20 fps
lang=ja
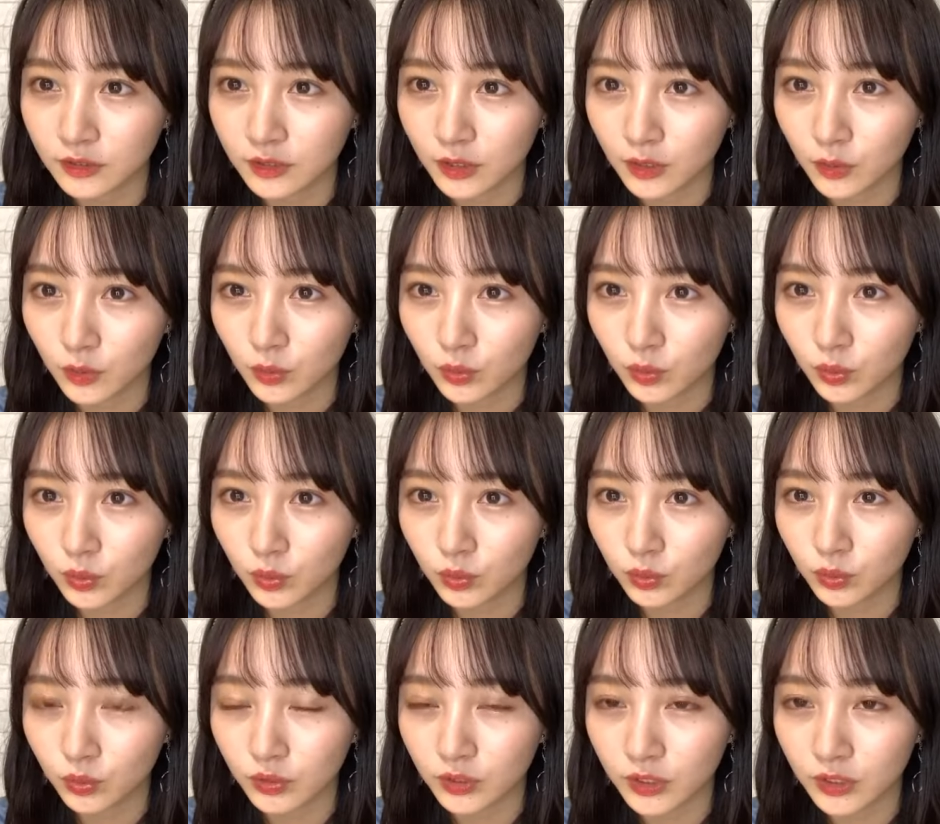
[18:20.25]
学
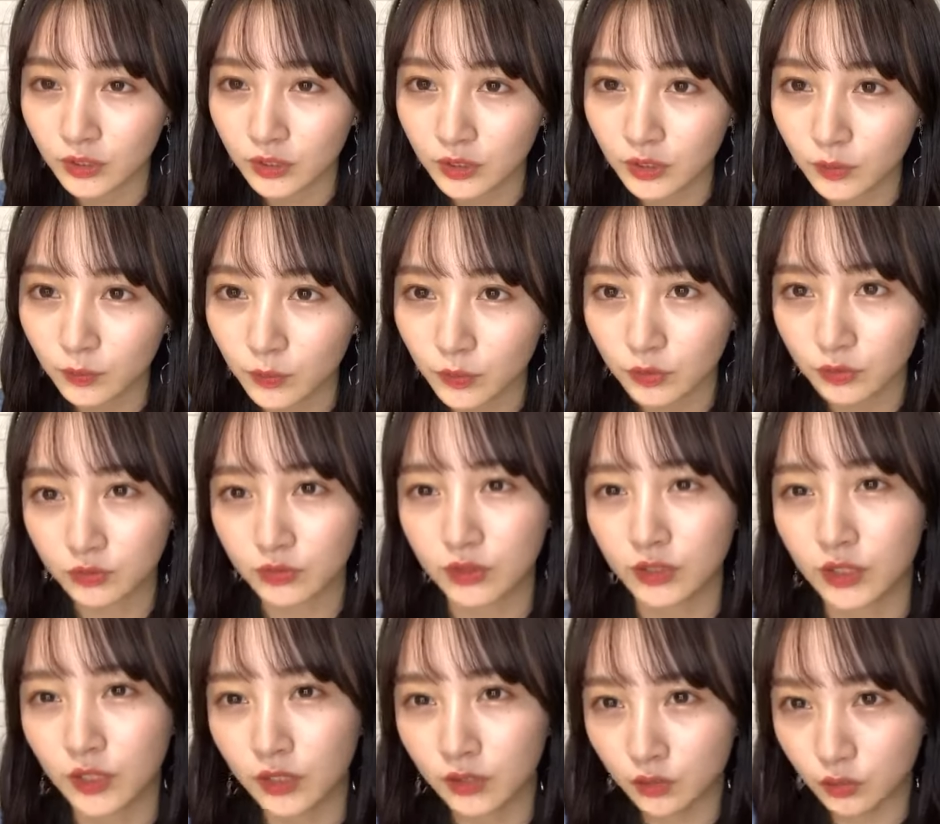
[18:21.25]
校との関係もあるん
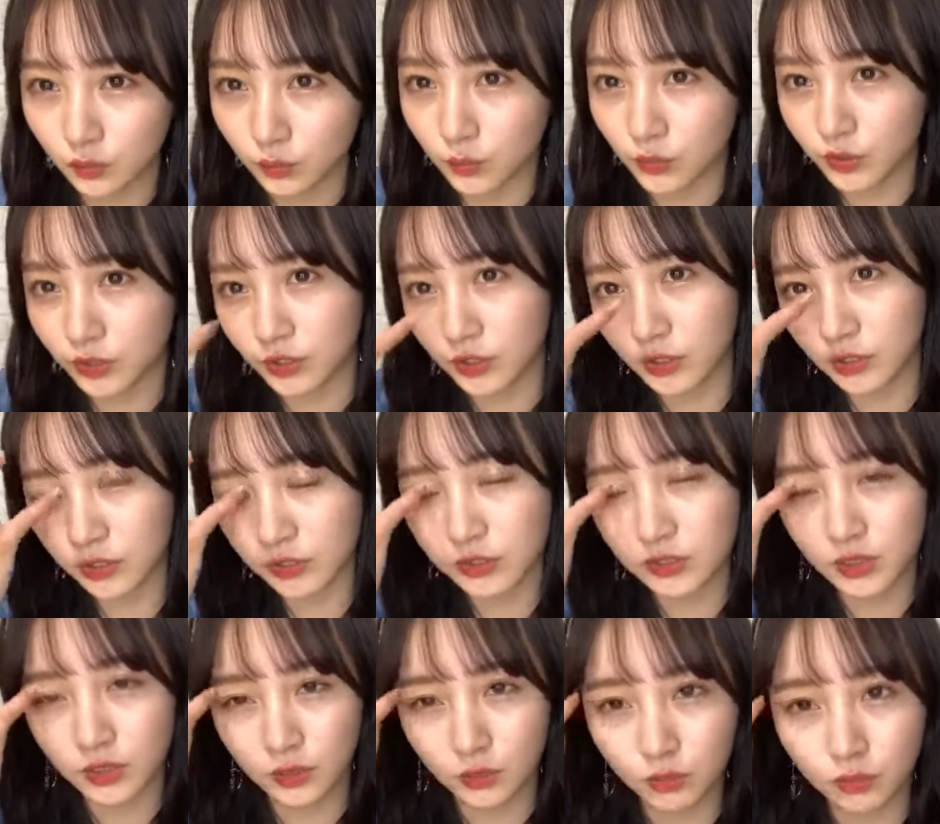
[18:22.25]
で何とも言えないんで
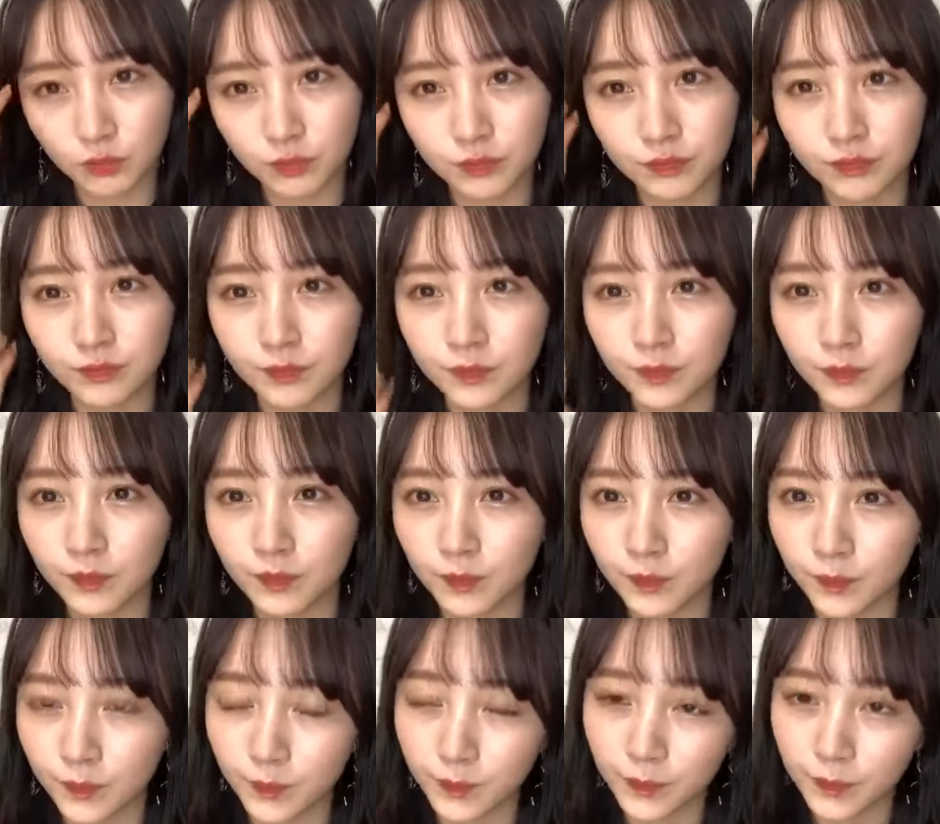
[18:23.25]
すけど
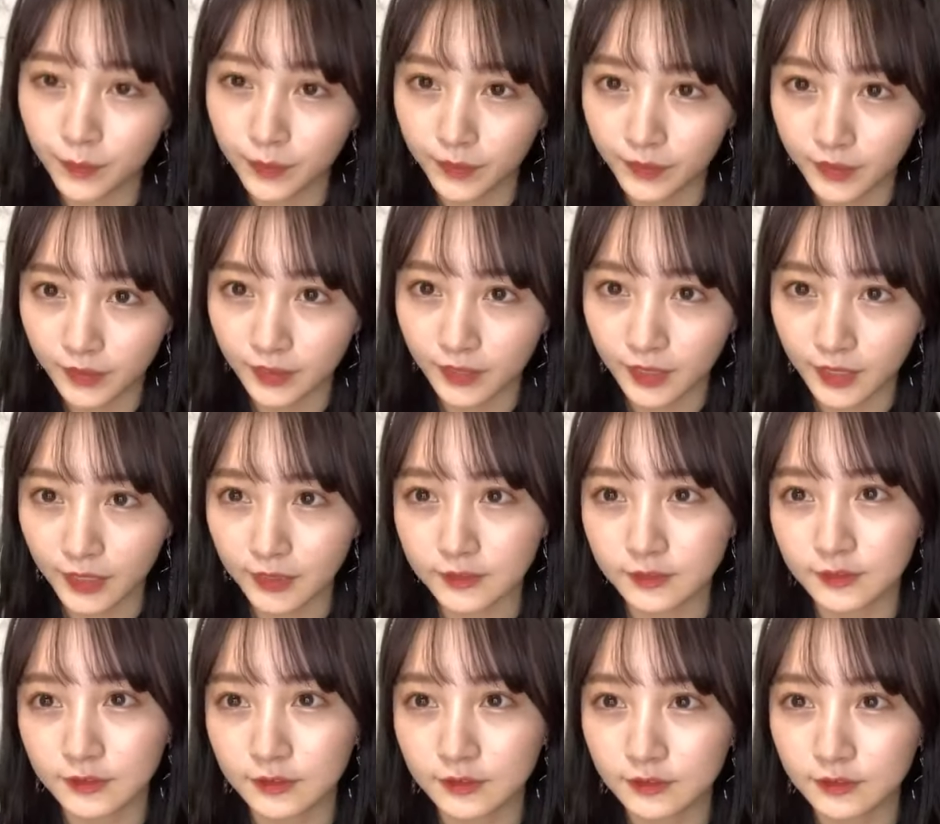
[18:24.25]
はい